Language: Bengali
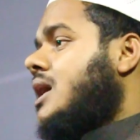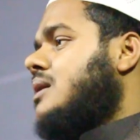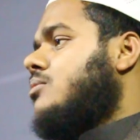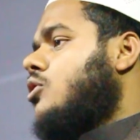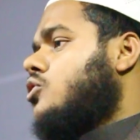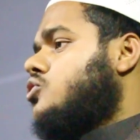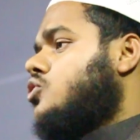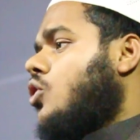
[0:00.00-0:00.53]

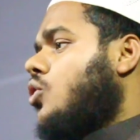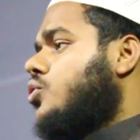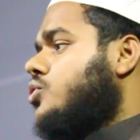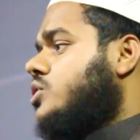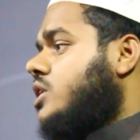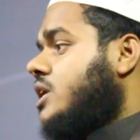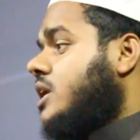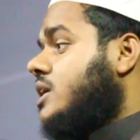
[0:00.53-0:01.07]
এবং তখন
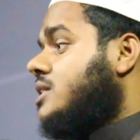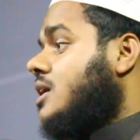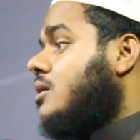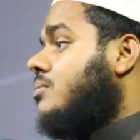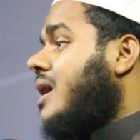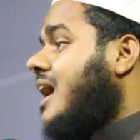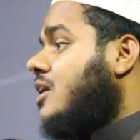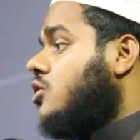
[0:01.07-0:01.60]
থেকেই তার
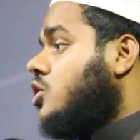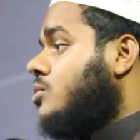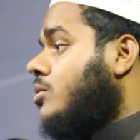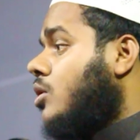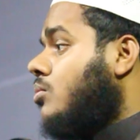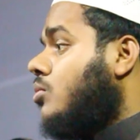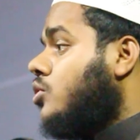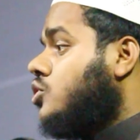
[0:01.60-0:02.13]
ভালো
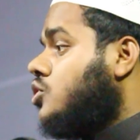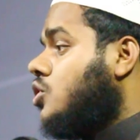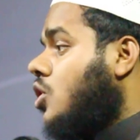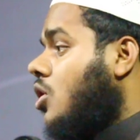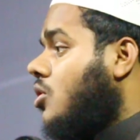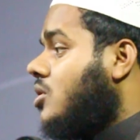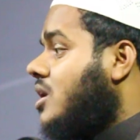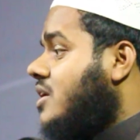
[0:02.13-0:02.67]
এবং মন্দ
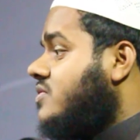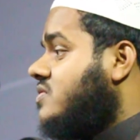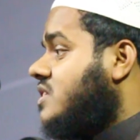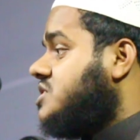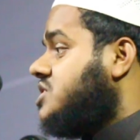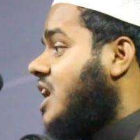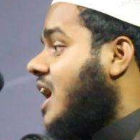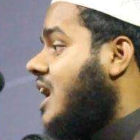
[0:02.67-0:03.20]
হওয়ার রাস্তা
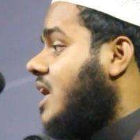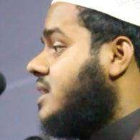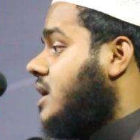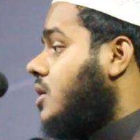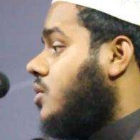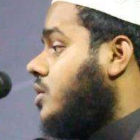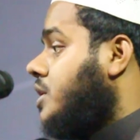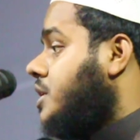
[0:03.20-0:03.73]
সে আলাদা
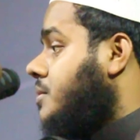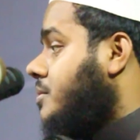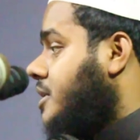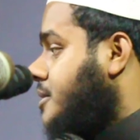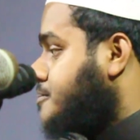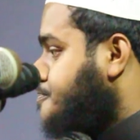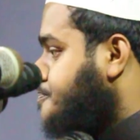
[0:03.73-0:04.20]
করে নিবে